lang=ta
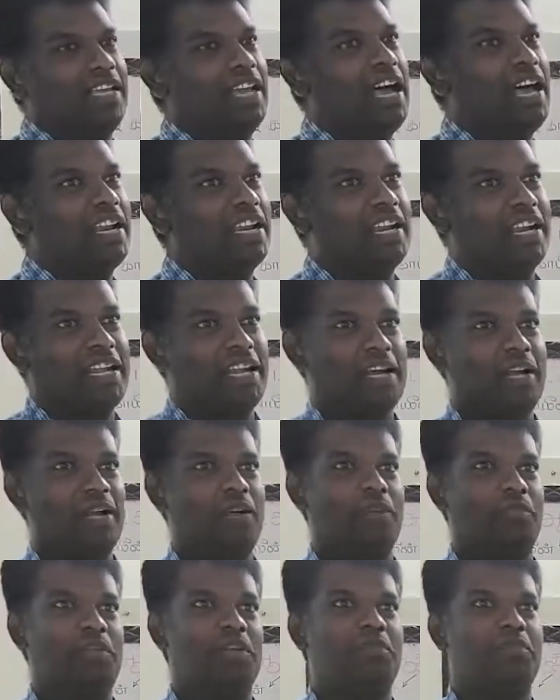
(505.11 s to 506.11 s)
யாருக்கு
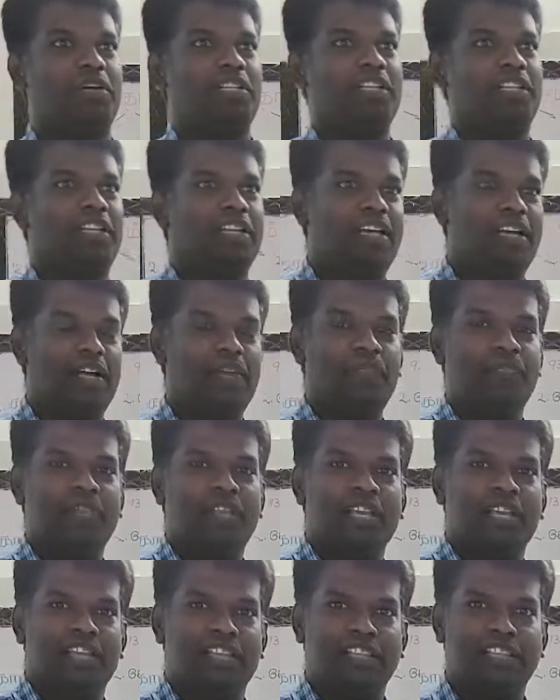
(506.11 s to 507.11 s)
அடையாளம் அப்படின்னு பார்த்தீங்கன்னா
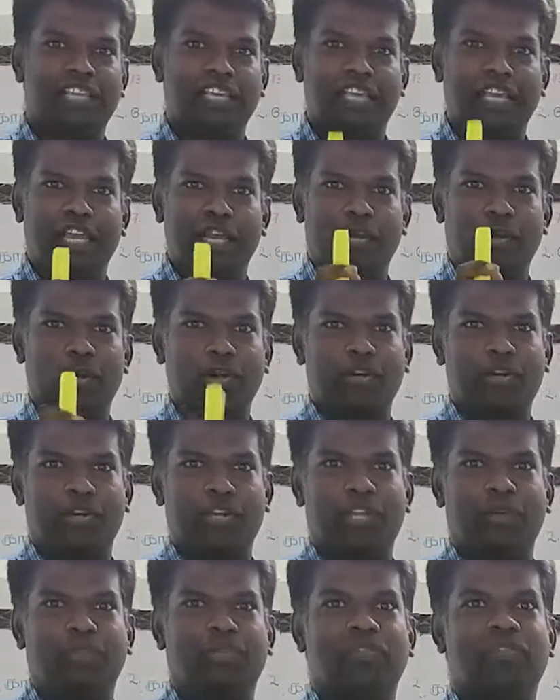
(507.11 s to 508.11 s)
இந்த ஏனோக்கு
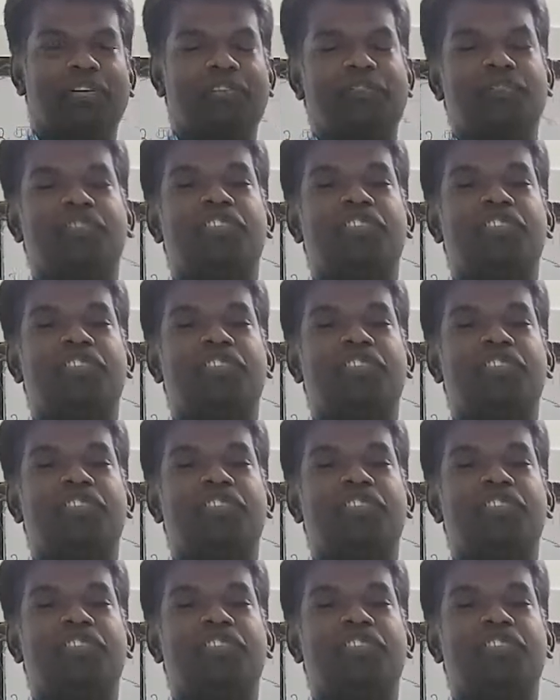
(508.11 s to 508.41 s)
என்பவன்